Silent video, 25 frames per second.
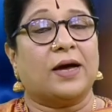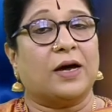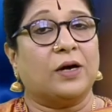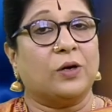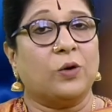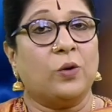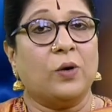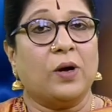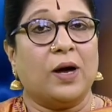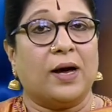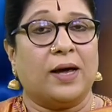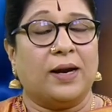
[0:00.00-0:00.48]

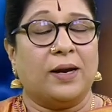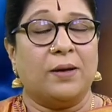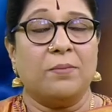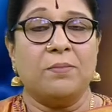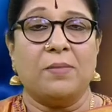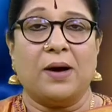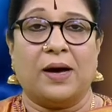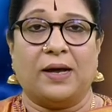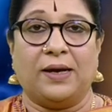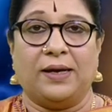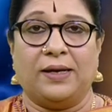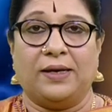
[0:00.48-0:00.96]
ராகு
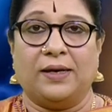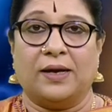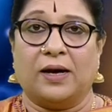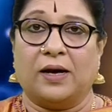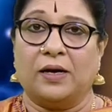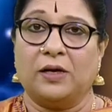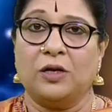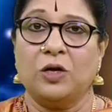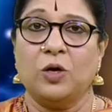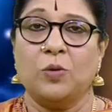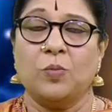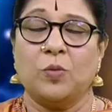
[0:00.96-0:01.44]
காலம் மாலை
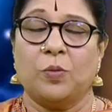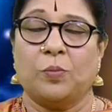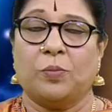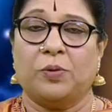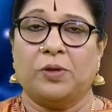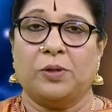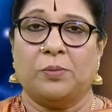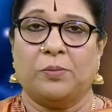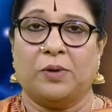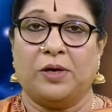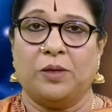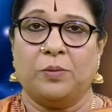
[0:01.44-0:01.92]
நான்கு
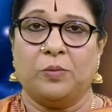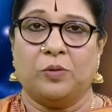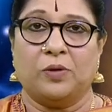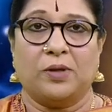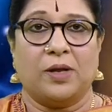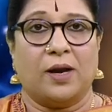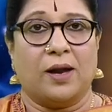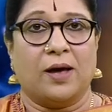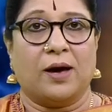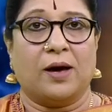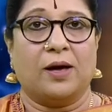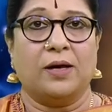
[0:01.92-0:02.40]
முப்பது மணி
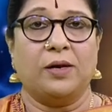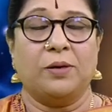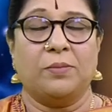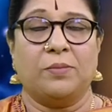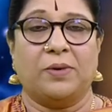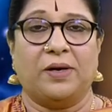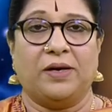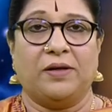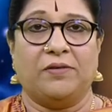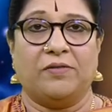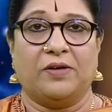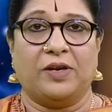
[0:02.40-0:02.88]
முதல் ஆறு
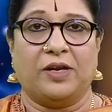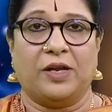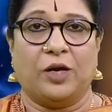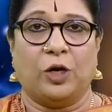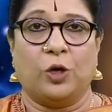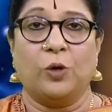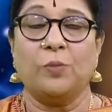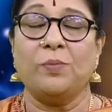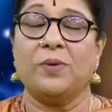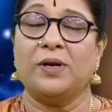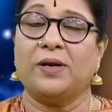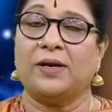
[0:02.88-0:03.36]
மணி
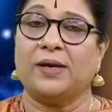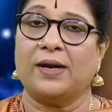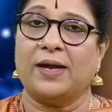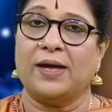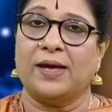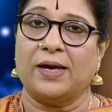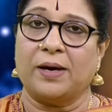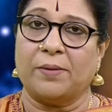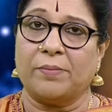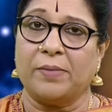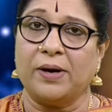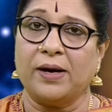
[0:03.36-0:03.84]
வரையிலும்
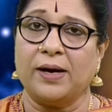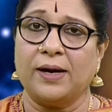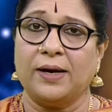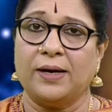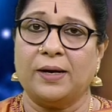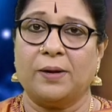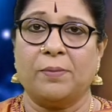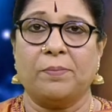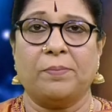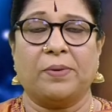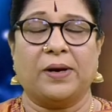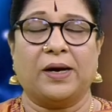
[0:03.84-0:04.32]
இன்றைய
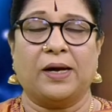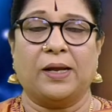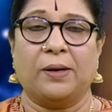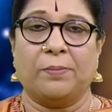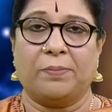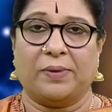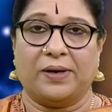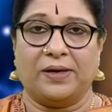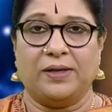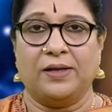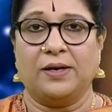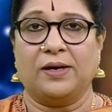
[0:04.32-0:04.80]
யமகண்டம்
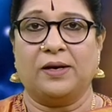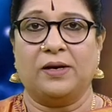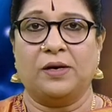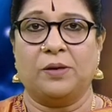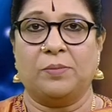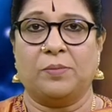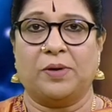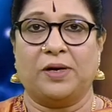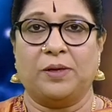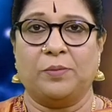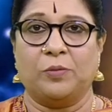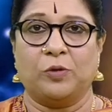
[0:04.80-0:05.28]
பகல்
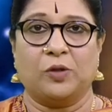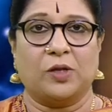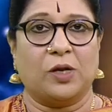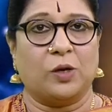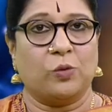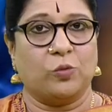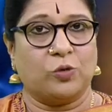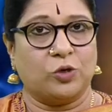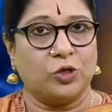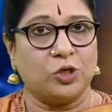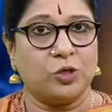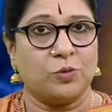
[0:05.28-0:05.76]
பனிரெண்டு மணி
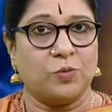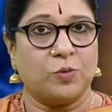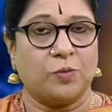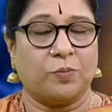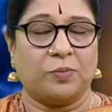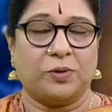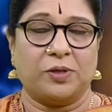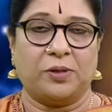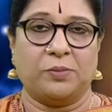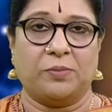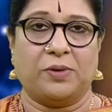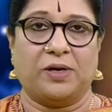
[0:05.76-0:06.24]
முதல் ஒன்று
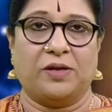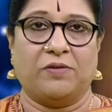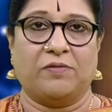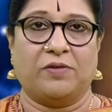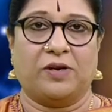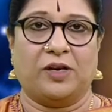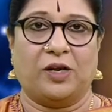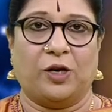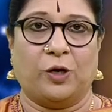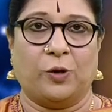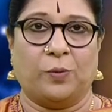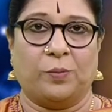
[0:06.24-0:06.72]
முப்பது மணி
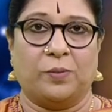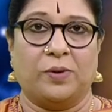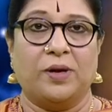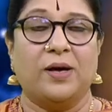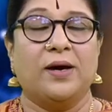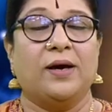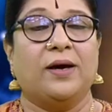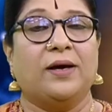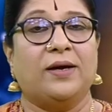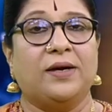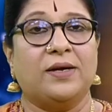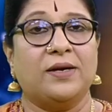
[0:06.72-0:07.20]
வரையிலும்
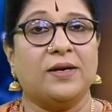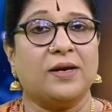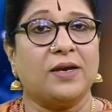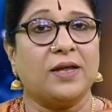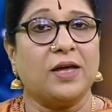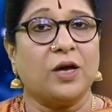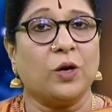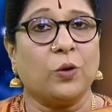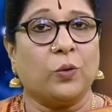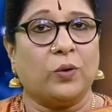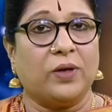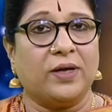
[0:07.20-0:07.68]

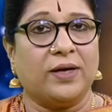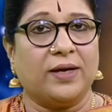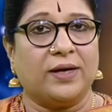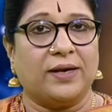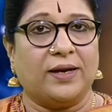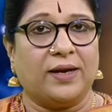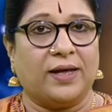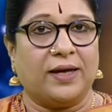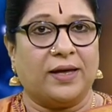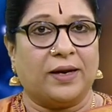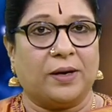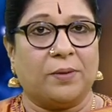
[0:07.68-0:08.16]
இன்றைய
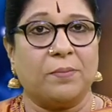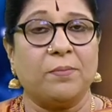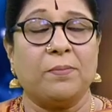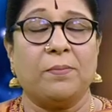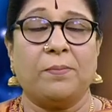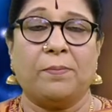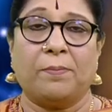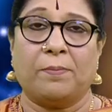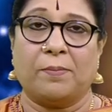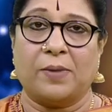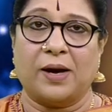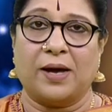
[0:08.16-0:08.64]
குளிகன் நேரம்
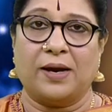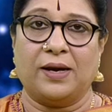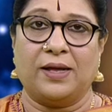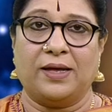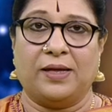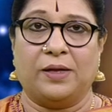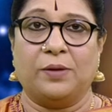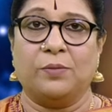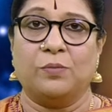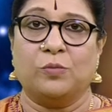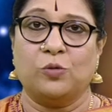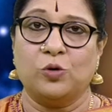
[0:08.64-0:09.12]

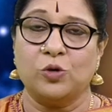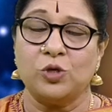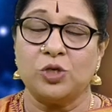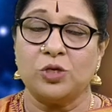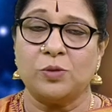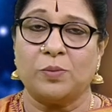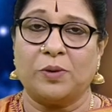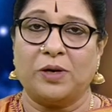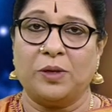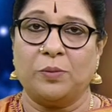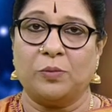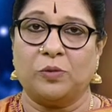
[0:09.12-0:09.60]
மாலை
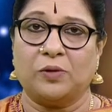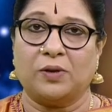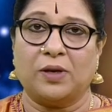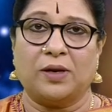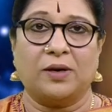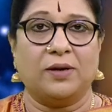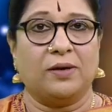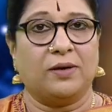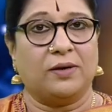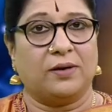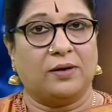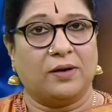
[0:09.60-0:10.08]
மூன்று மணி
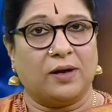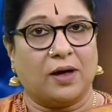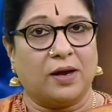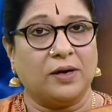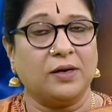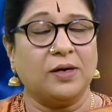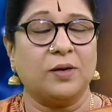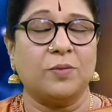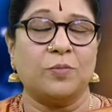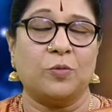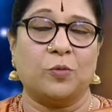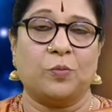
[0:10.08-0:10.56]
முதல்
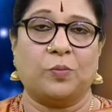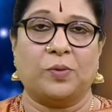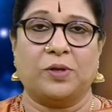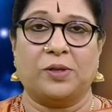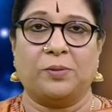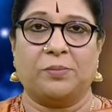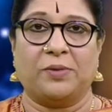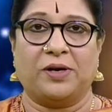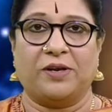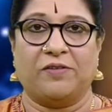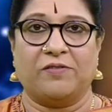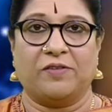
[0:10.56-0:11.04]
நான்கு
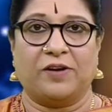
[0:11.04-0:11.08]
முப்பது மணி